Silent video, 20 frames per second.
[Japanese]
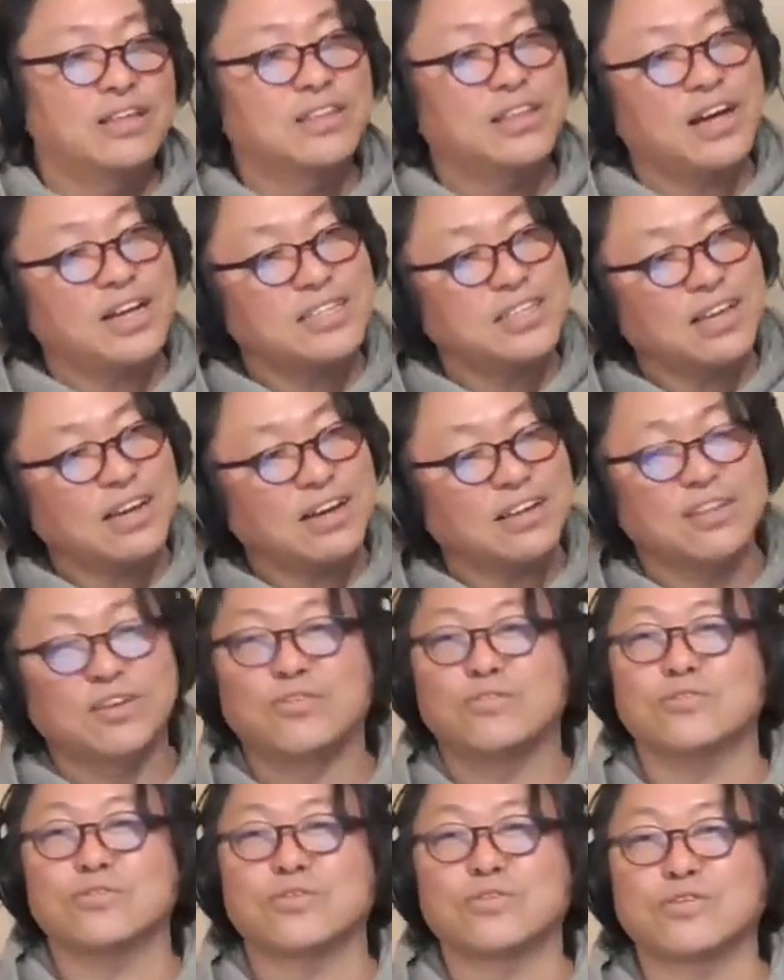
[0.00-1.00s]
なぜか
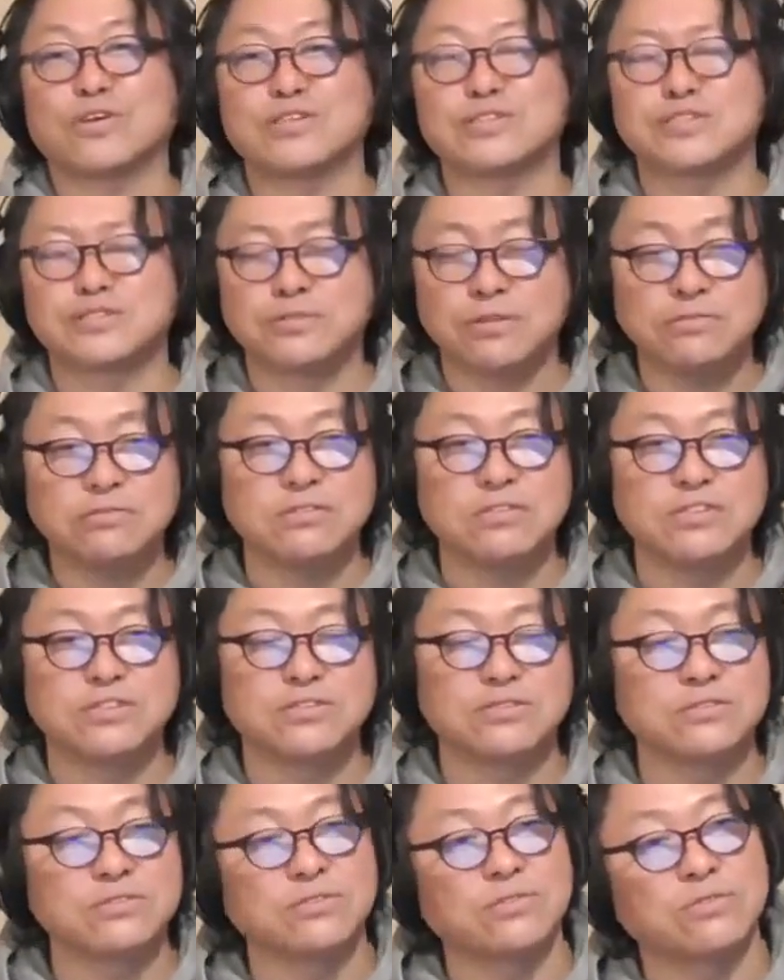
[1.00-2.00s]
ねこの曲がすごく
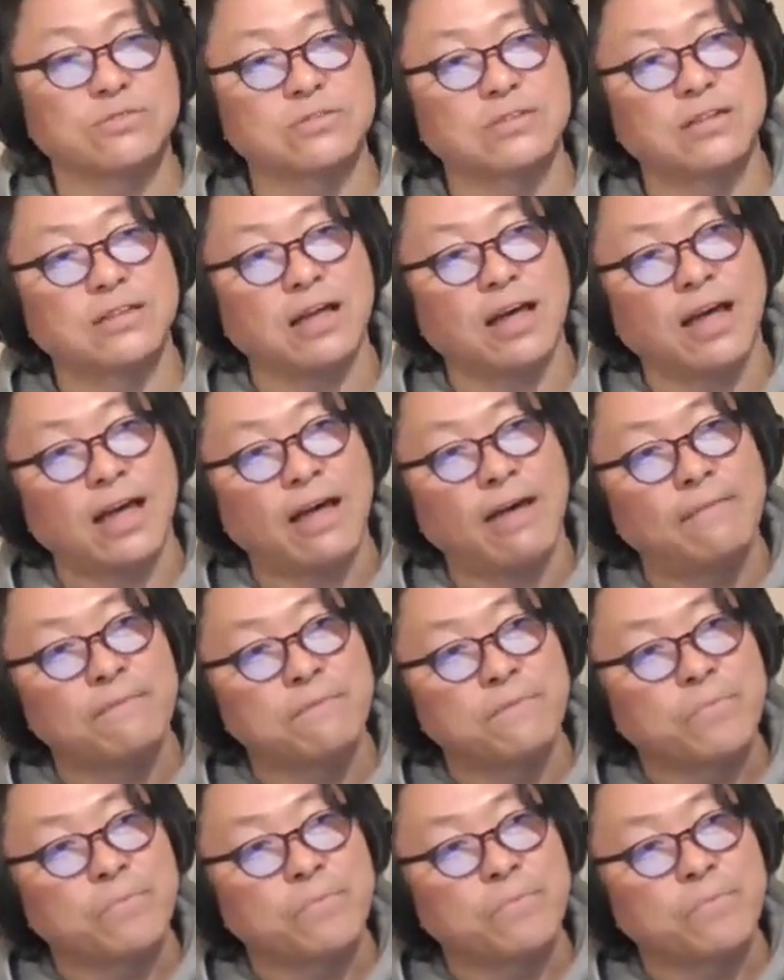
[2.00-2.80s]
印象に残ってて